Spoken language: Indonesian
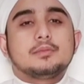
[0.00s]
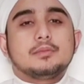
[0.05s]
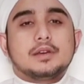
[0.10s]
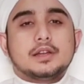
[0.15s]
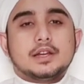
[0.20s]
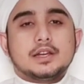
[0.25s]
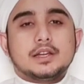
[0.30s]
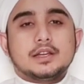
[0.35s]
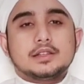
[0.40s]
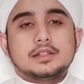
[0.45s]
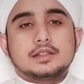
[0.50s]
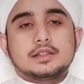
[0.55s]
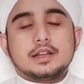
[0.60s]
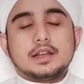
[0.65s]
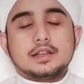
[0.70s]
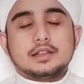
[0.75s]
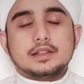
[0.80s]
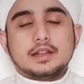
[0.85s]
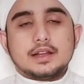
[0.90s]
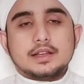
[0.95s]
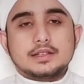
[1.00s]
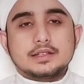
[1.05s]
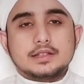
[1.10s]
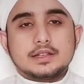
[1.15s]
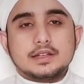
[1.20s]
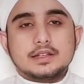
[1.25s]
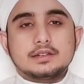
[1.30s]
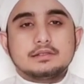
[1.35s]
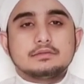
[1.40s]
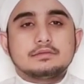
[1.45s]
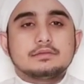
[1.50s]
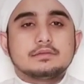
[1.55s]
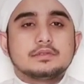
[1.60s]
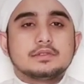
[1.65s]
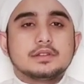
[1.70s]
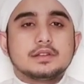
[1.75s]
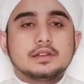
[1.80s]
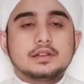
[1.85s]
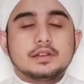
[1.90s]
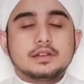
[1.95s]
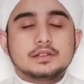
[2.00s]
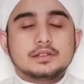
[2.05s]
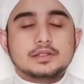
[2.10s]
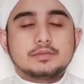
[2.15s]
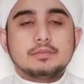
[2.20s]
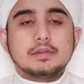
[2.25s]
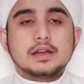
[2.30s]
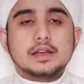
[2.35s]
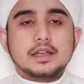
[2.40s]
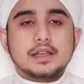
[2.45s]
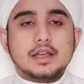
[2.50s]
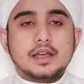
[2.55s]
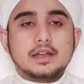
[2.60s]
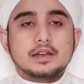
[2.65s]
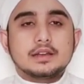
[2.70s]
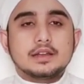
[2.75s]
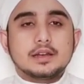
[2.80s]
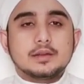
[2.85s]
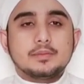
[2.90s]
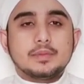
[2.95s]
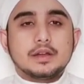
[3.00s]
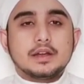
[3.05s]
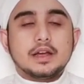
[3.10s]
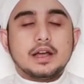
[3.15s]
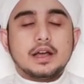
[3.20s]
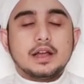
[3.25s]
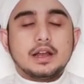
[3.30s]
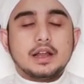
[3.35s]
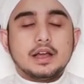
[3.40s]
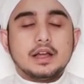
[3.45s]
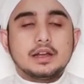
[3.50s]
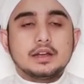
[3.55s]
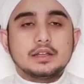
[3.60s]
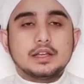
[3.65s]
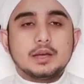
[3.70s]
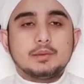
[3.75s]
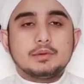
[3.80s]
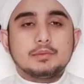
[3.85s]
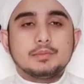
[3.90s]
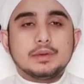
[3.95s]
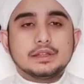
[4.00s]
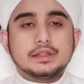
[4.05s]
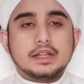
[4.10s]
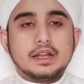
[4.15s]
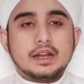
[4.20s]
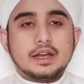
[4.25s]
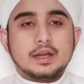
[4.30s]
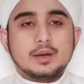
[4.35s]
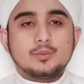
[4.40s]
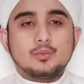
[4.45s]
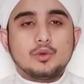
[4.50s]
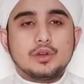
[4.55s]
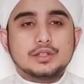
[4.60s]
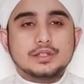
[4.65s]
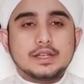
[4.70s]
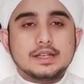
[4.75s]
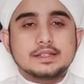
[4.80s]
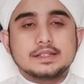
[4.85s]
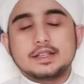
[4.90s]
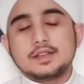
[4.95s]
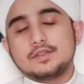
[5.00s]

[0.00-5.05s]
Kemarin kita telah jelaskan uh, sebagian daripada hal-hal yang membatalkan puasa.